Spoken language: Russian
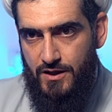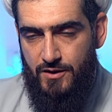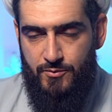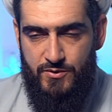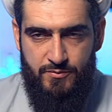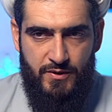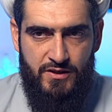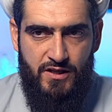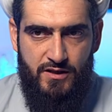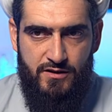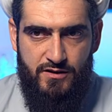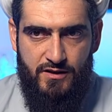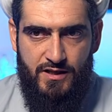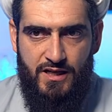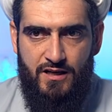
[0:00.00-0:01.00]
и
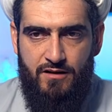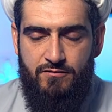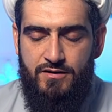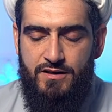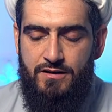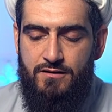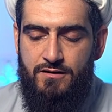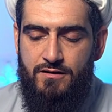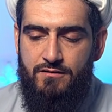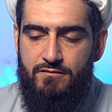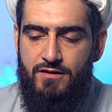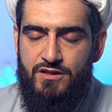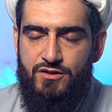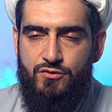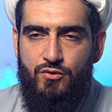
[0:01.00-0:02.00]
посмотрите, каковы
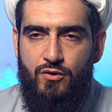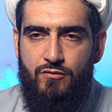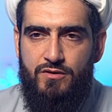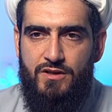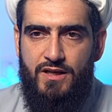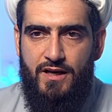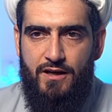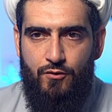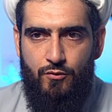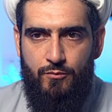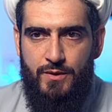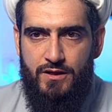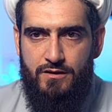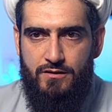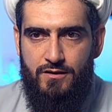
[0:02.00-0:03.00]
ваши доводы и
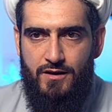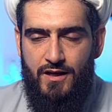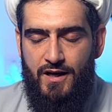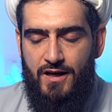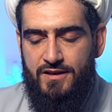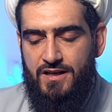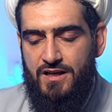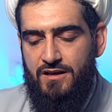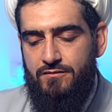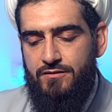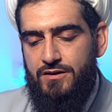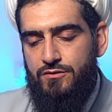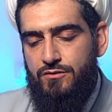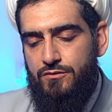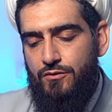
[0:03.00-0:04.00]
аргументы, а
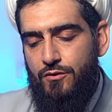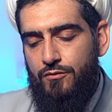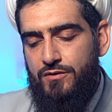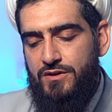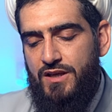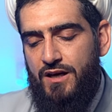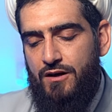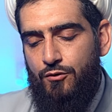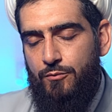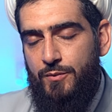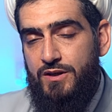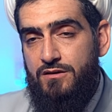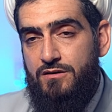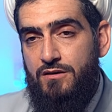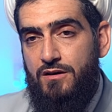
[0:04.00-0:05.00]
каковы доводы и
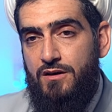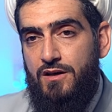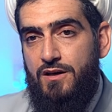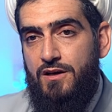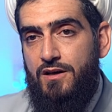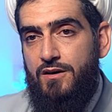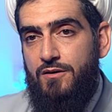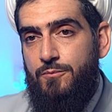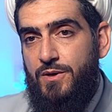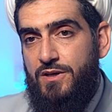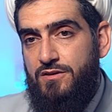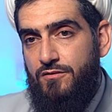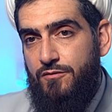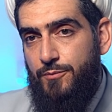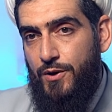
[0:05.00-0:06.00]
аргументы
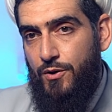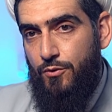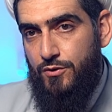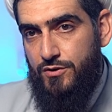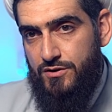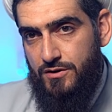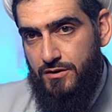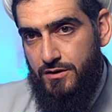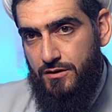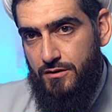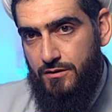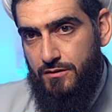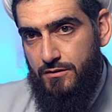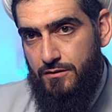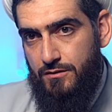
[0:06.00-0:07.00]
противоположной
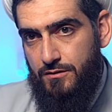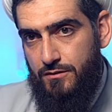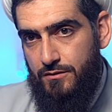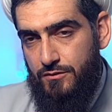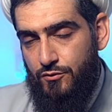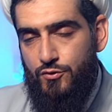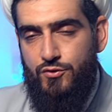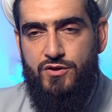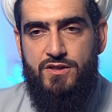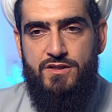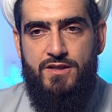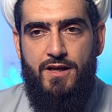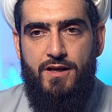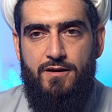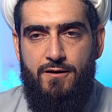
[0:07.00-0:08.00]
точки
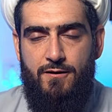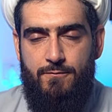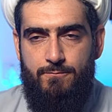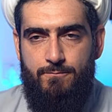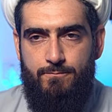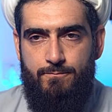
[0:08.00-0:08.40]
зрения.